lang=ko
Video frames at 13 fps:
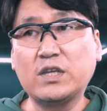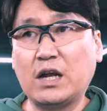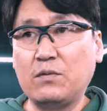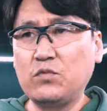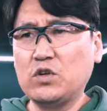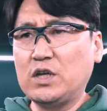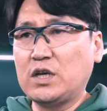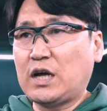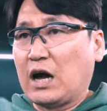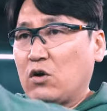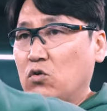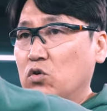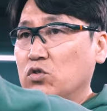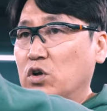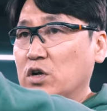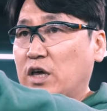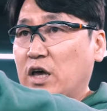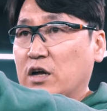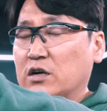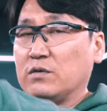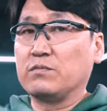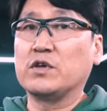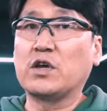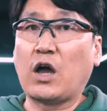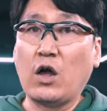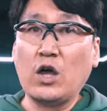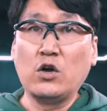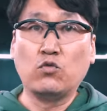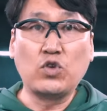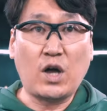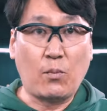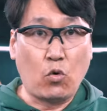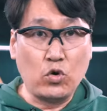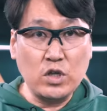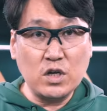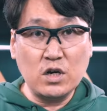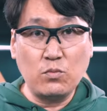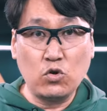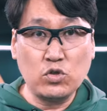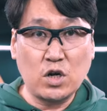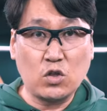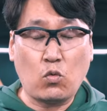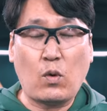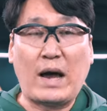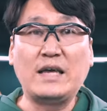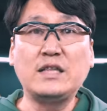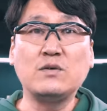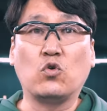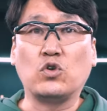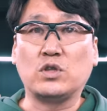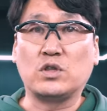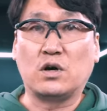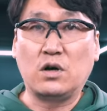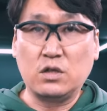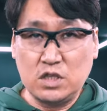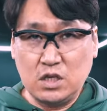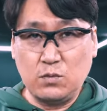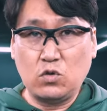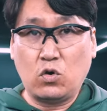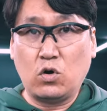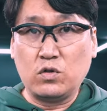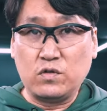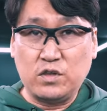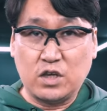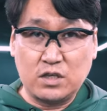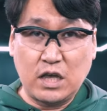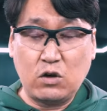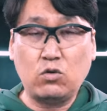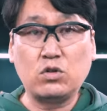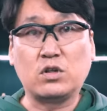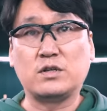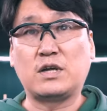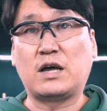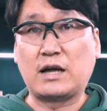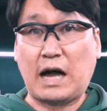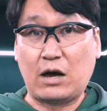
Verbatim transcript: 사람들이 가로로 넓게끔 그러니까 우리가 모니터를 보더라도 와이드 모니터, TV도 세로로 넓 아,